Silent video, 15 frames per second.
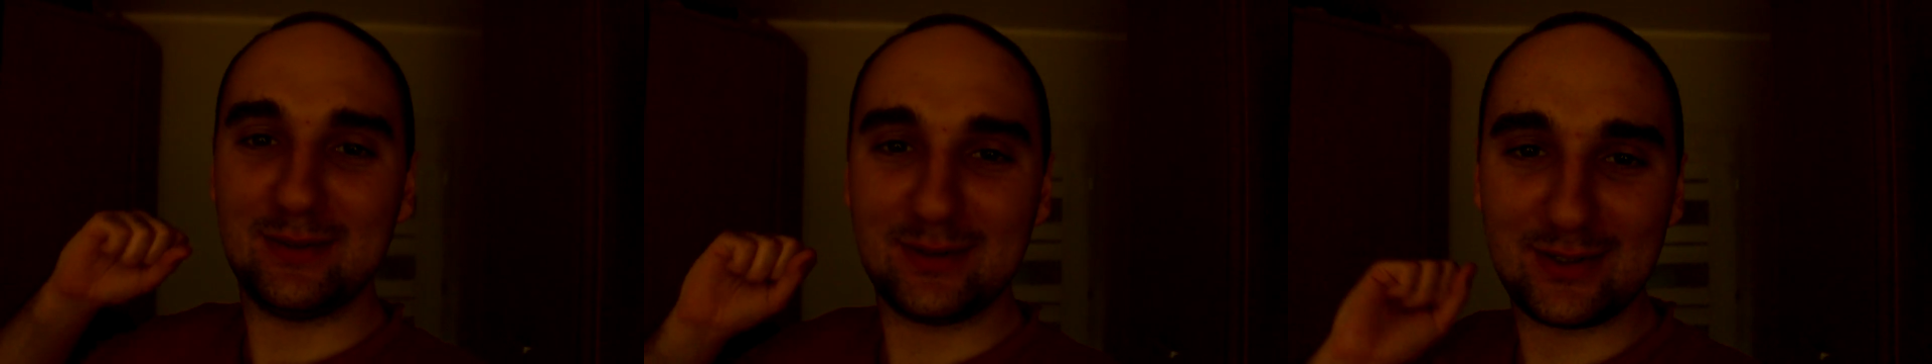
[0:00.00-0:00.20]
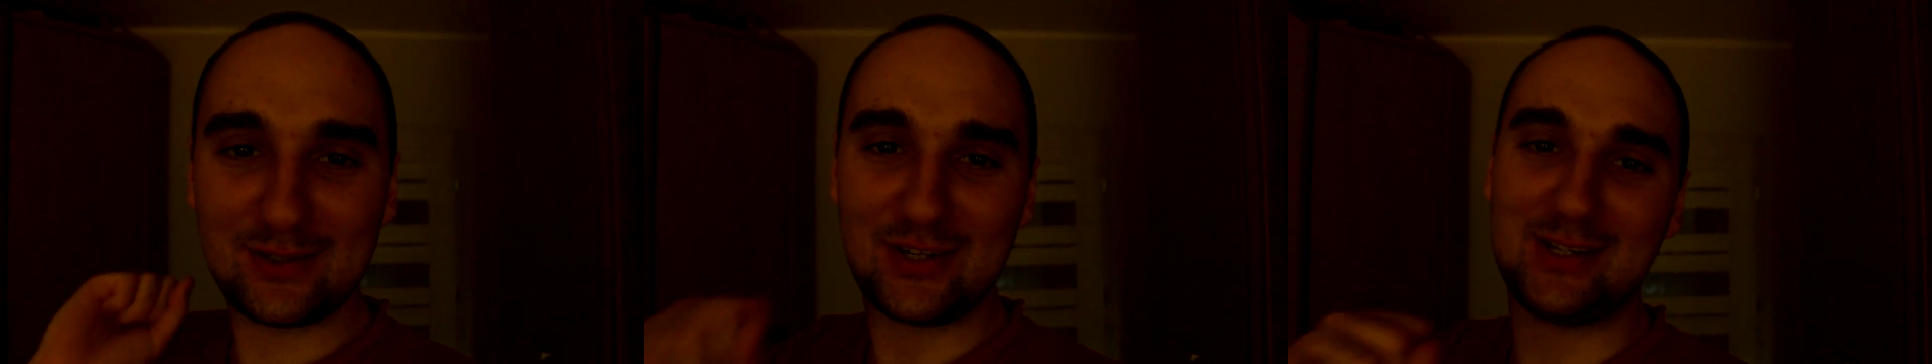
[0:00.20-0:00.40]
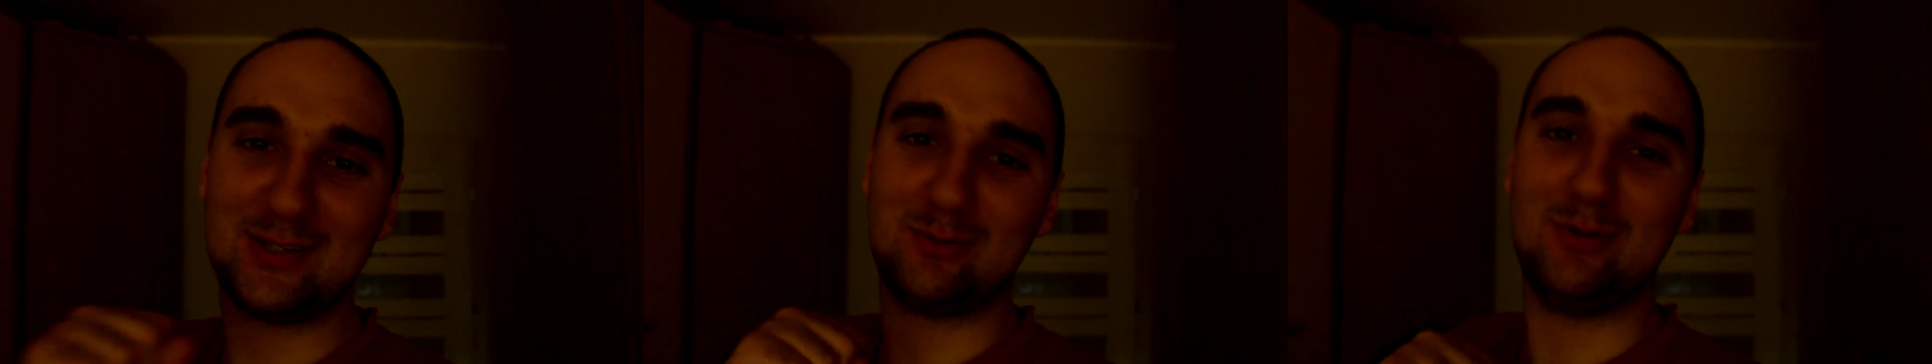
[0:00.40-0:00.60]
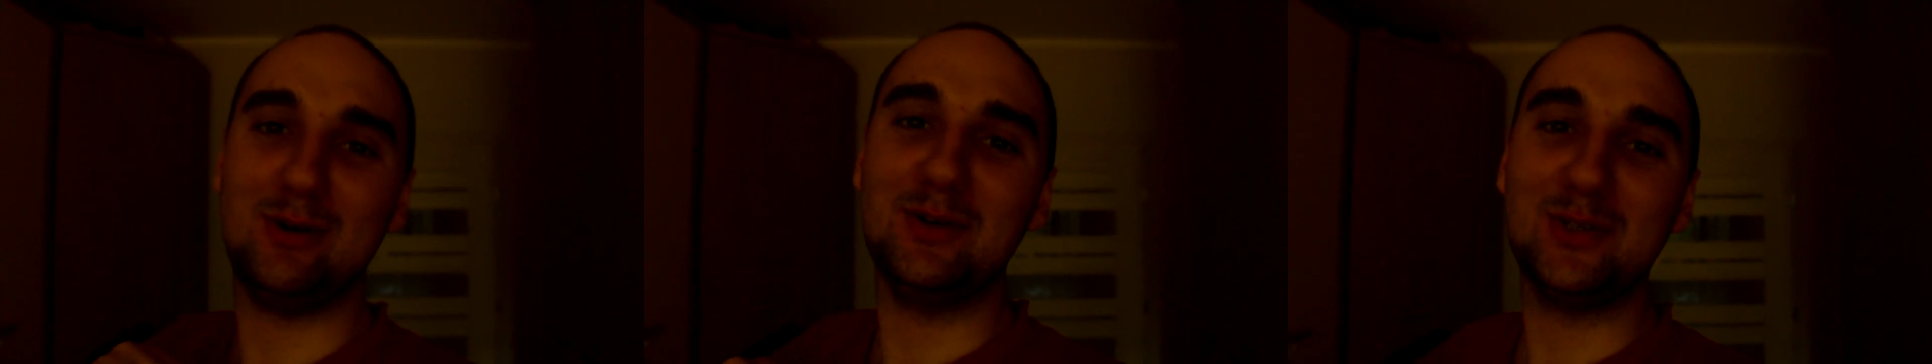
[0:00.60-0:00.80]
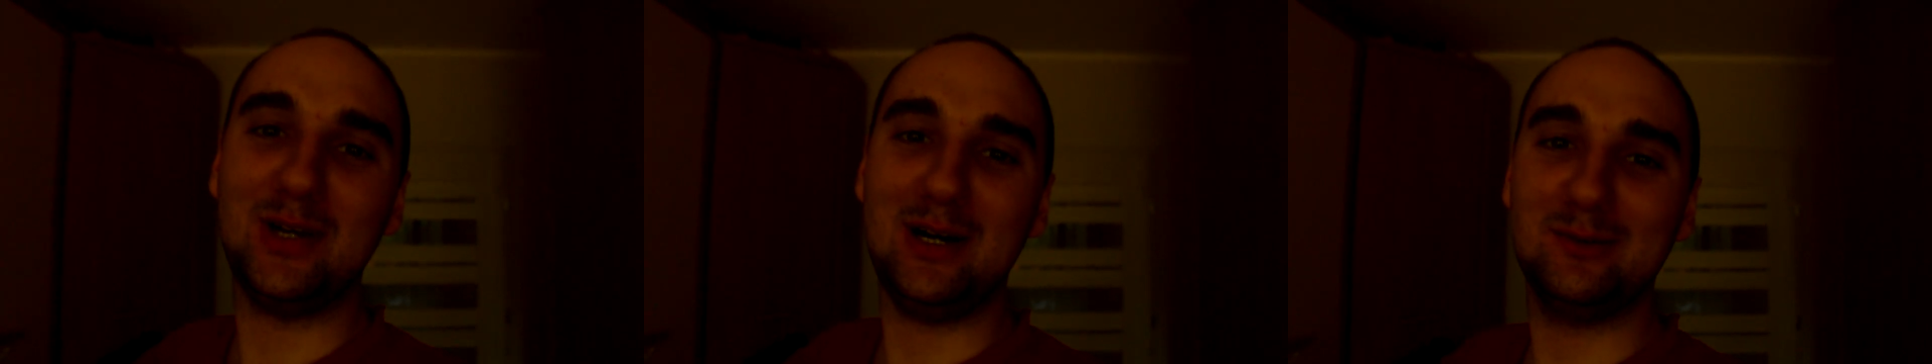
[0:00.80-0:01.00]
y,
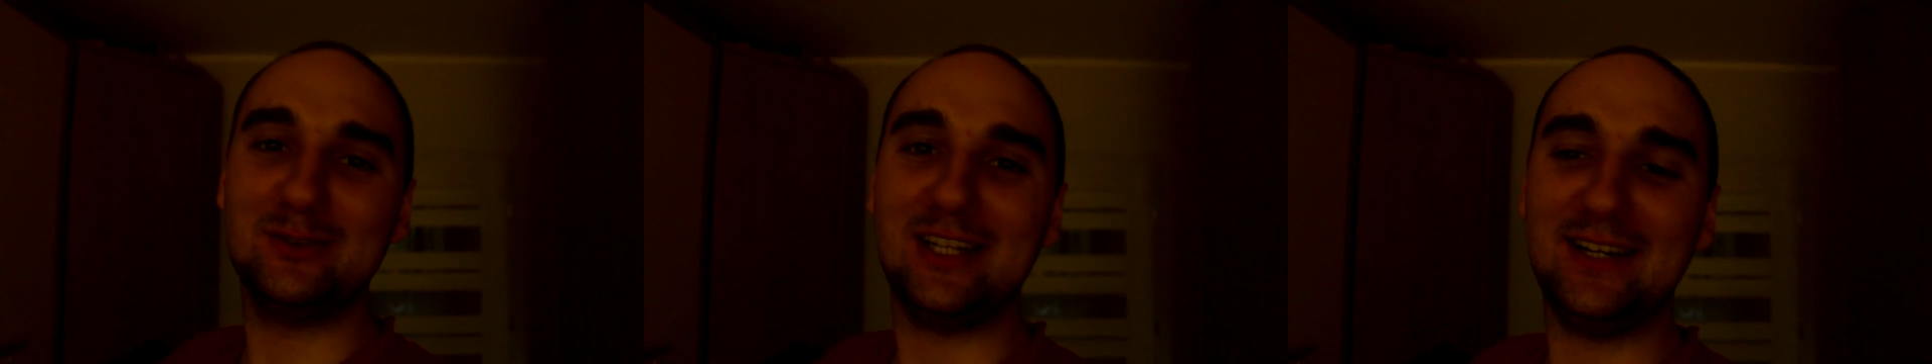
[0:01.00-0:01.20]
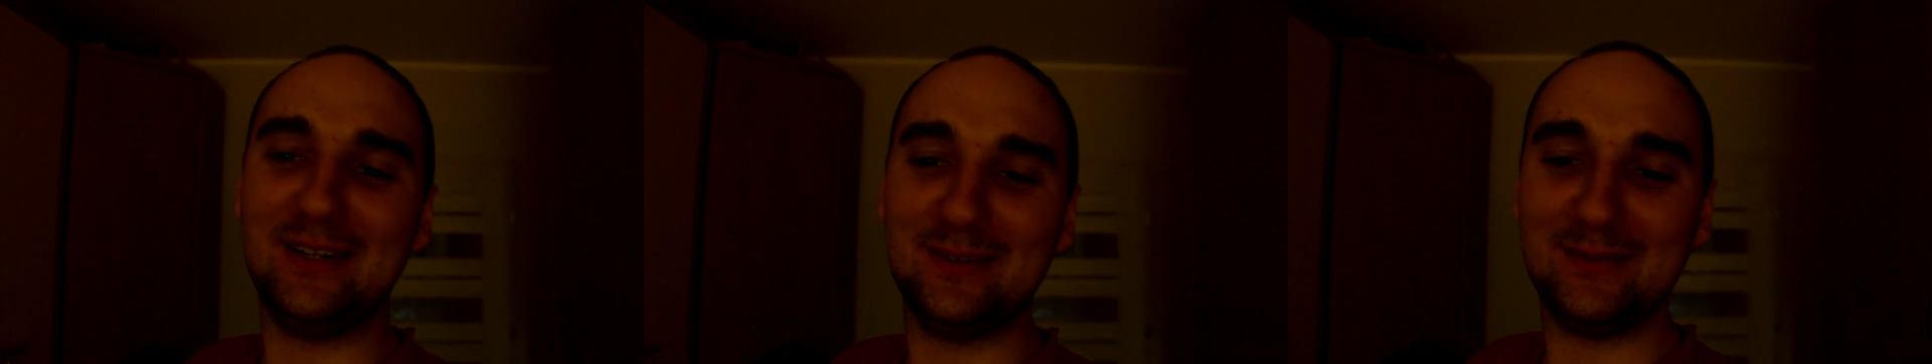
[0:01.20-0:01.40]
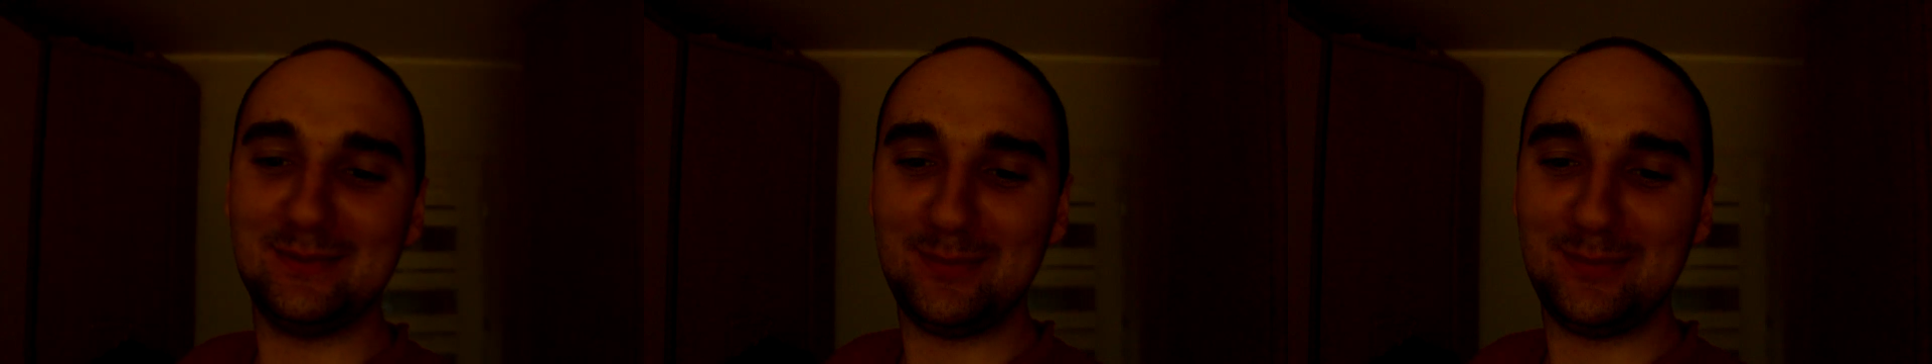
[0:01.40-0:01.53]
krzesło do auta,